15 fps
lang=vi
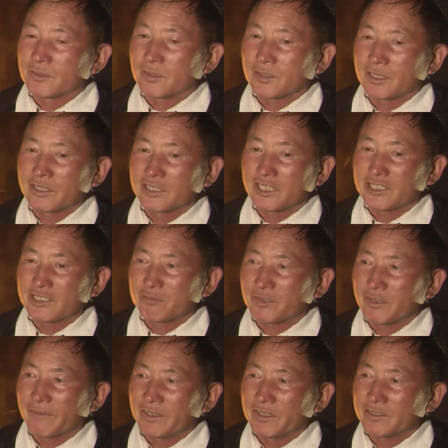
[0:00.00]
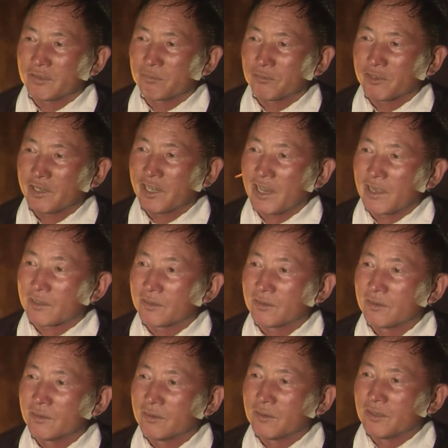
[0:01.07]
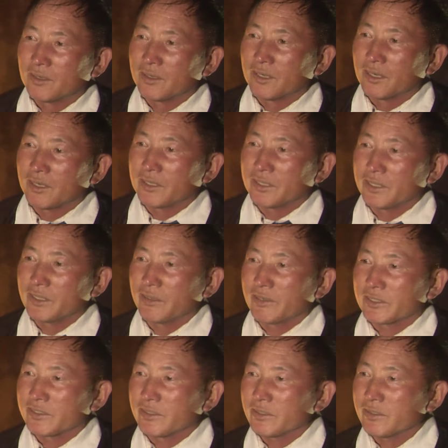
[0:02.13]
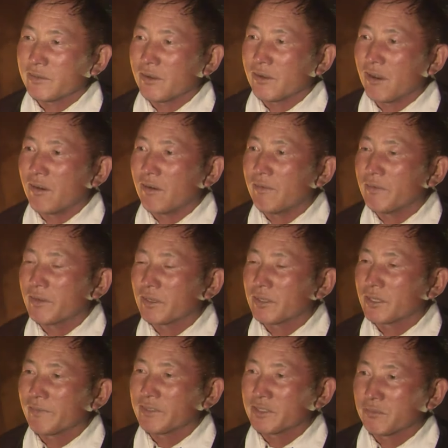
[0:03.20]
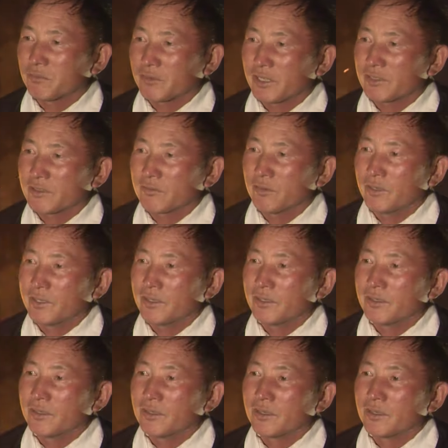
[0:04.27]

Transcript: Nghề dây chăm là phải dầm khẹt, là lý người chết như nó, người ta phải dầm khẹt thôi.